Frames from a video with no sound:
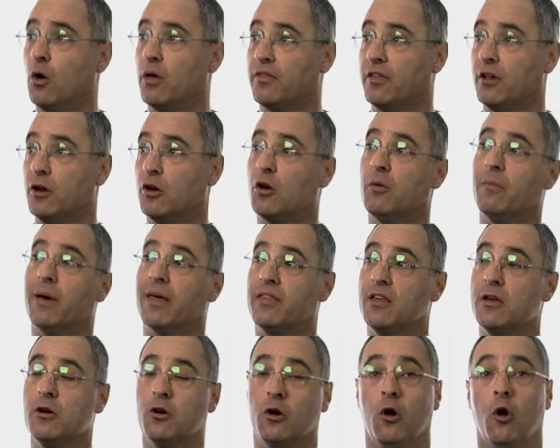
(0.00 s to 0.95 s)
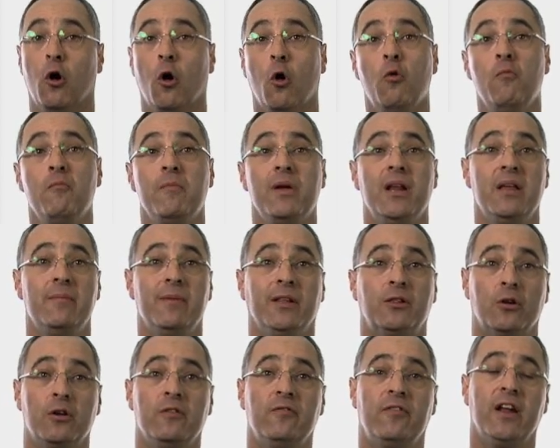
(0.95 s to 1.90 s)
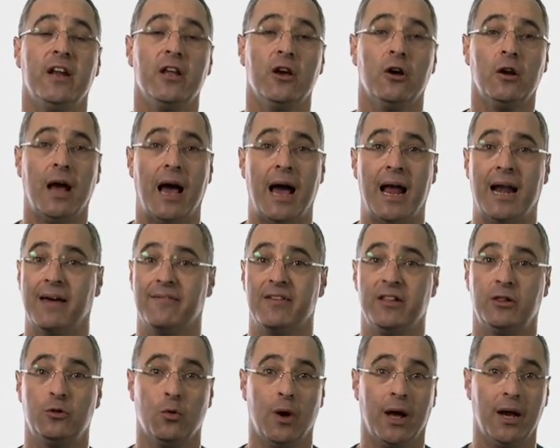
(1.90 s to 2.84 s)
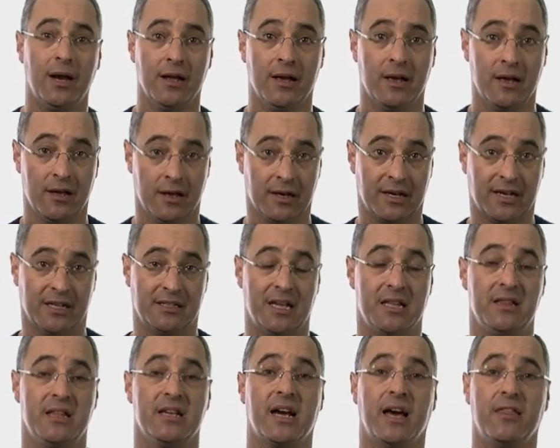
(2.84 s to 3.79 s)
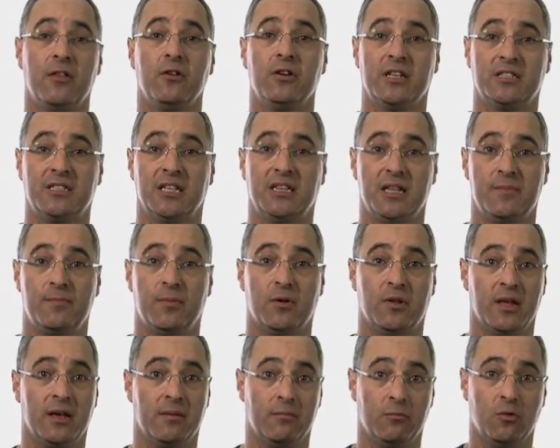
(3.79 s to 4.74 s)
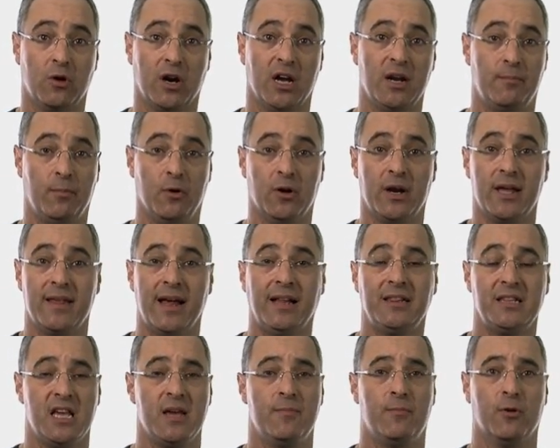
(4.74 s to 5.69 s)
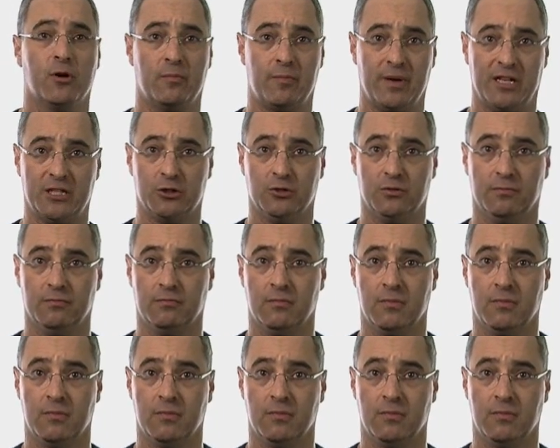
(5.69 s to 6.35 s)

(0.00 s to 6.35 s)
0,5 o 1 milímetro inferior al habitual que está indicado en ese tipo de mujer por edad y por peso.